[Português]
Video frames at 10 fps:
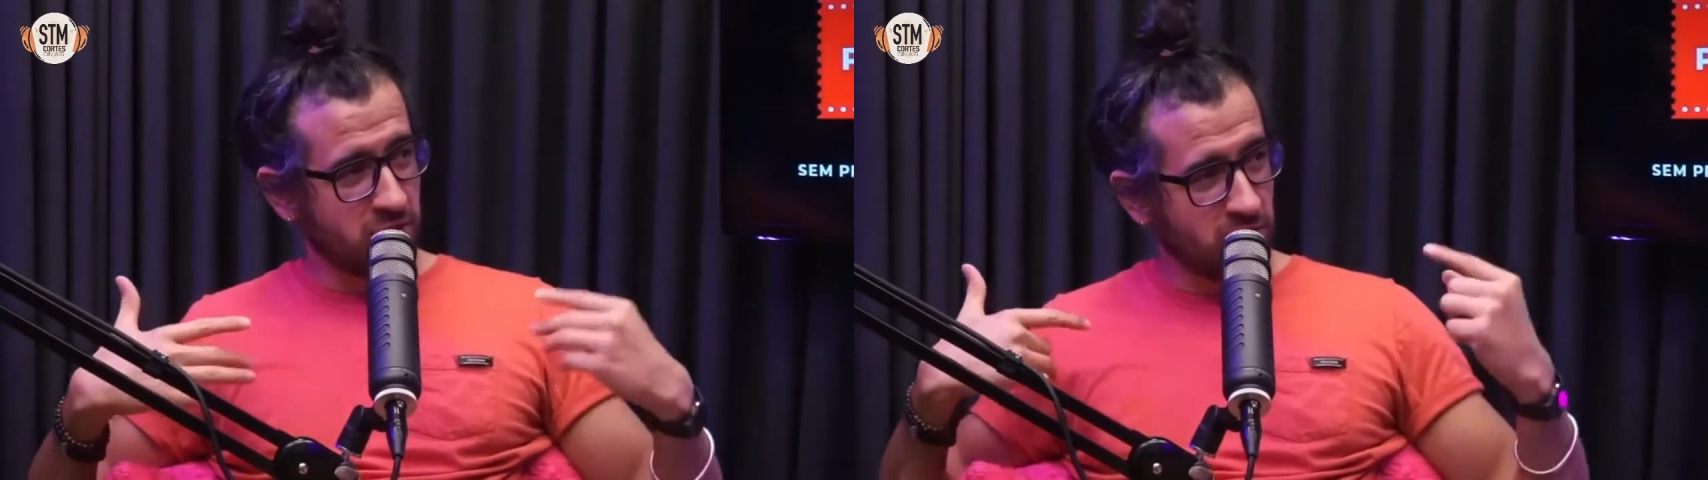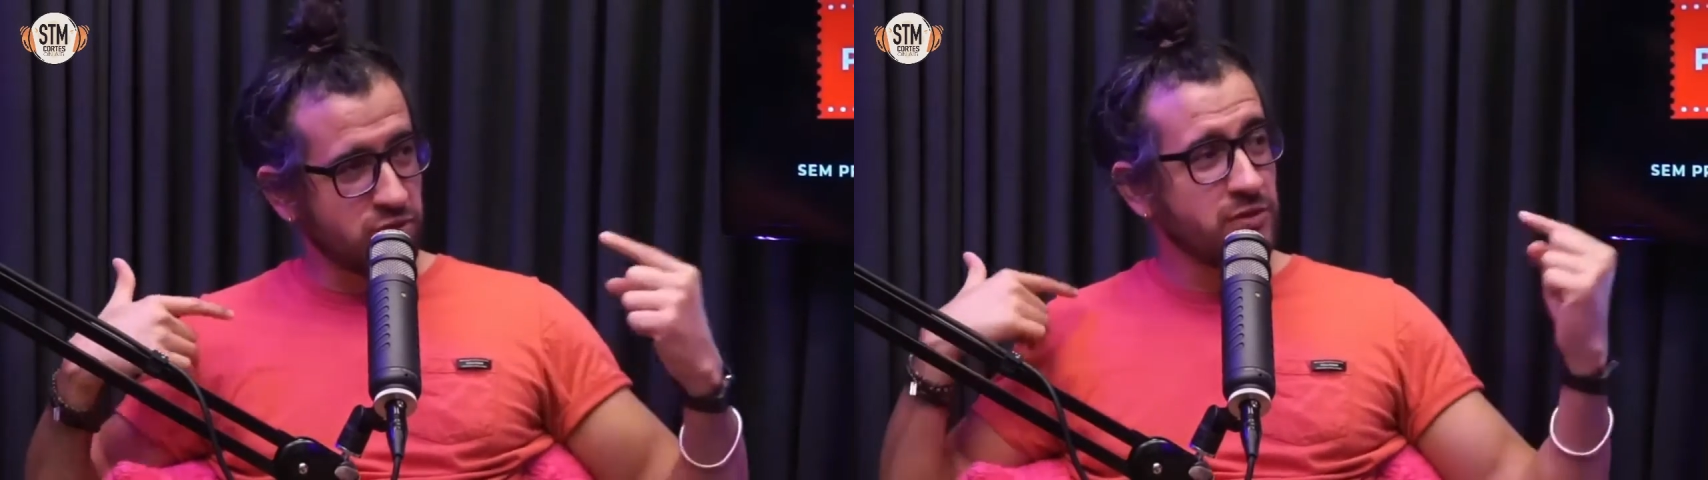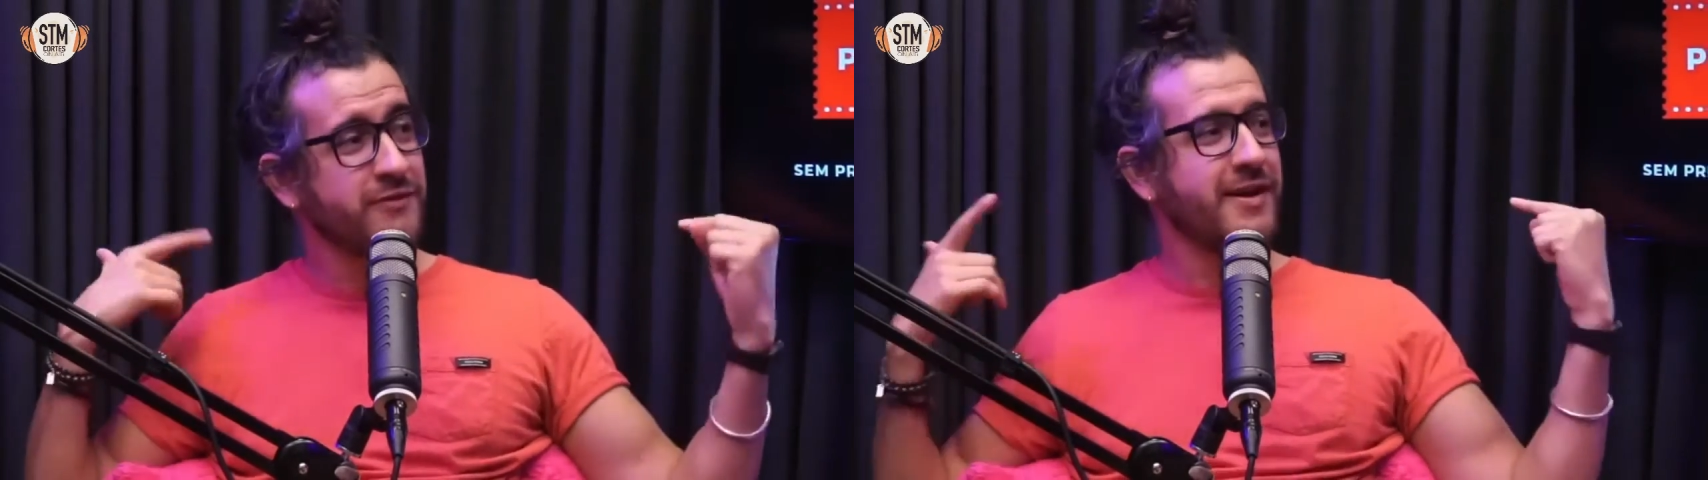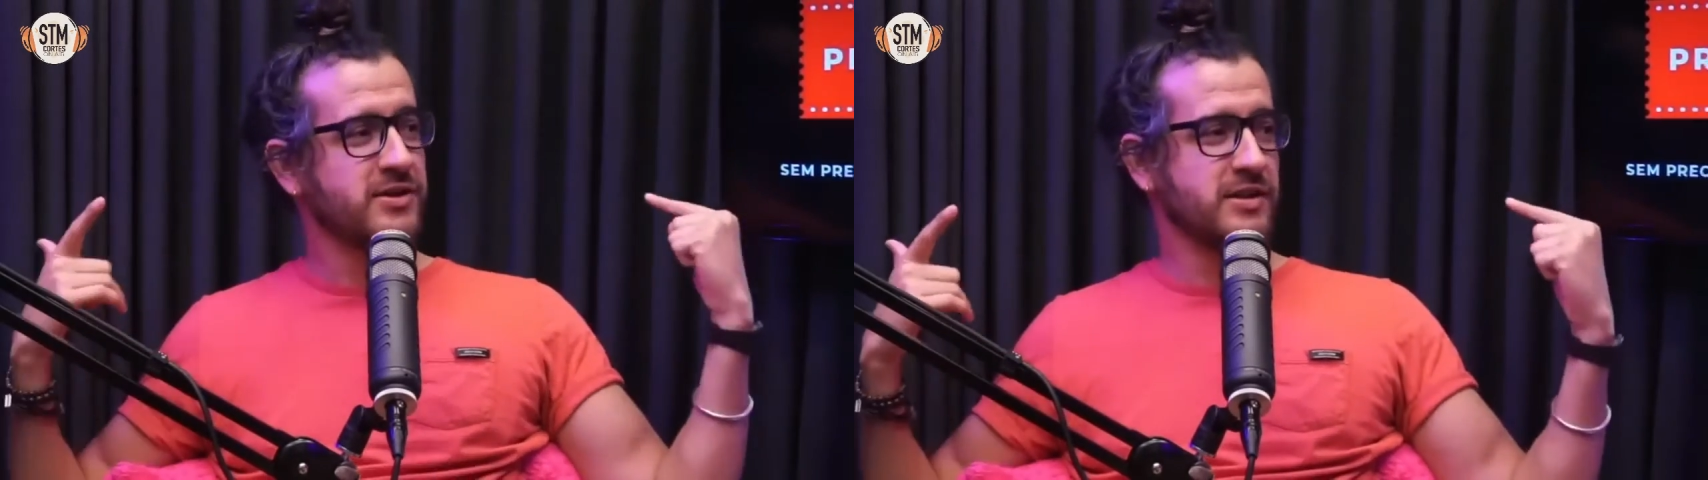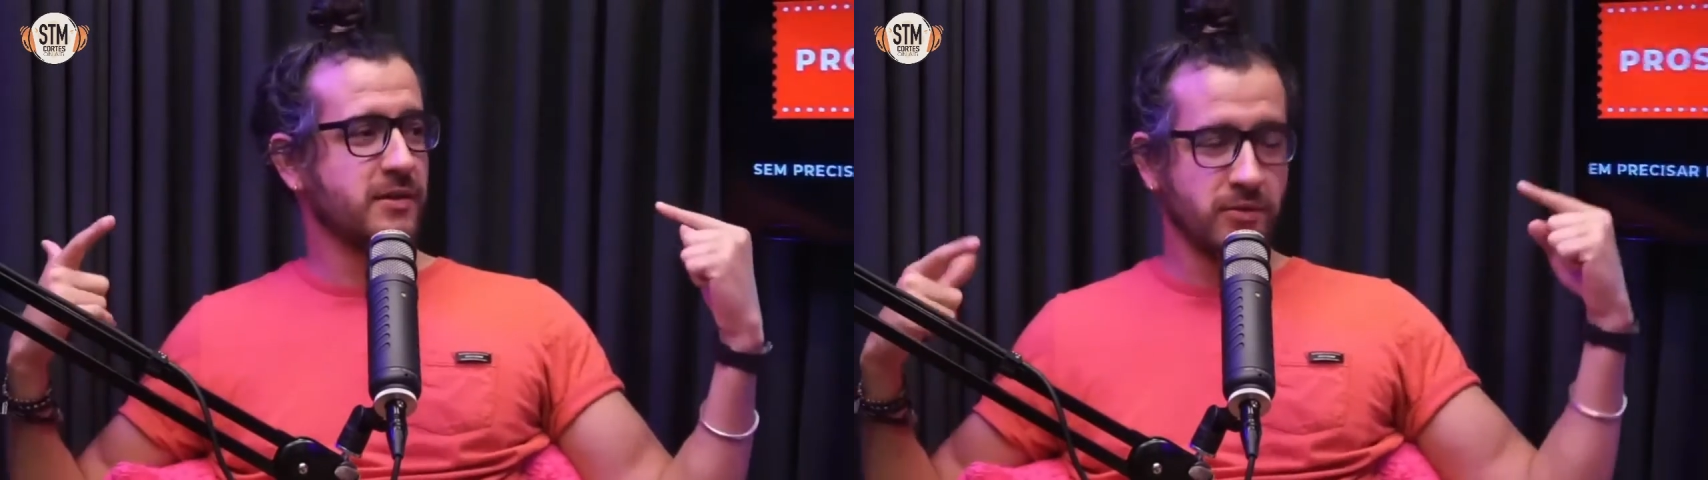tem um negócio do universo, né?